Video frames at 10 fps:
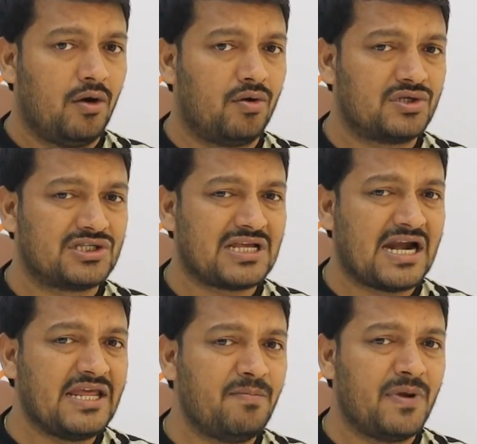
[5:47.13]
और
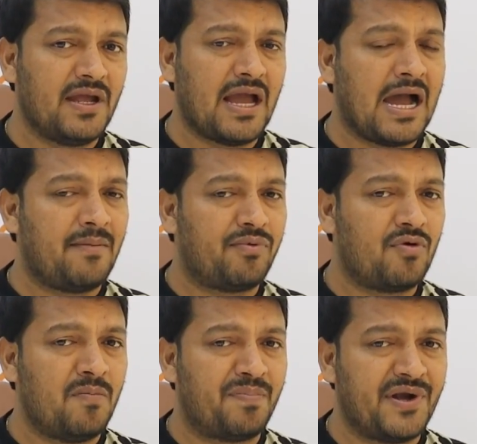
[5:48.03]
साड़ी में
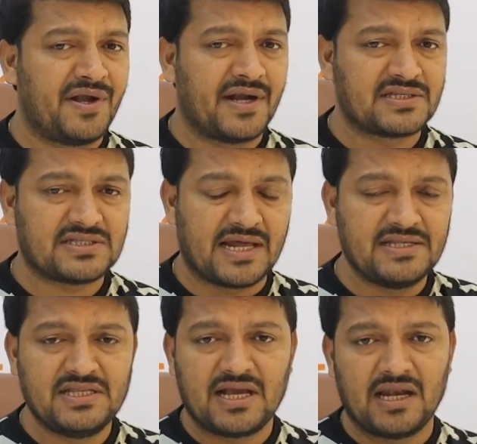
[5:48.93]
आपको प्रिंटेड
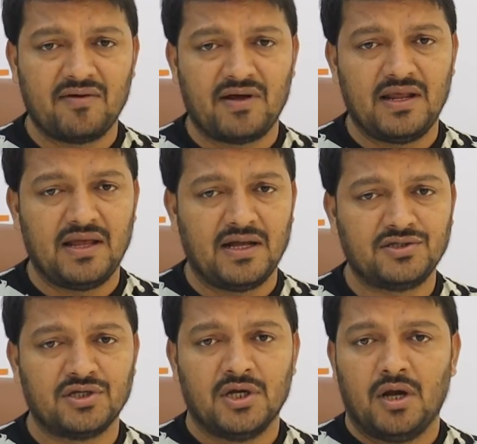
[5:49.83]
साड़ीज दिखाने वाले है
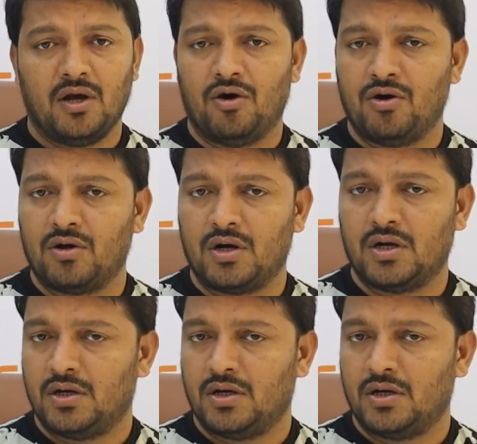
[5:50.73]
आज और